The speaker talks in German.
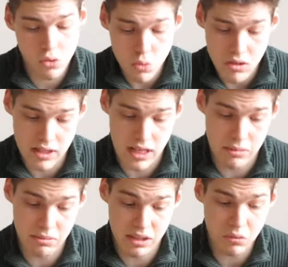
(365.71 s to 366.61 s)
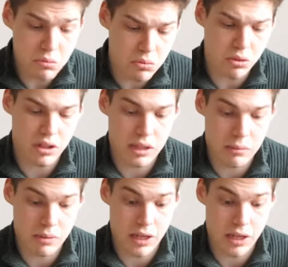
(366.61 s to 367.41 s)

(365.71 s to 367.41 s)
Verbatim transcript: zu sehr mit unnötigem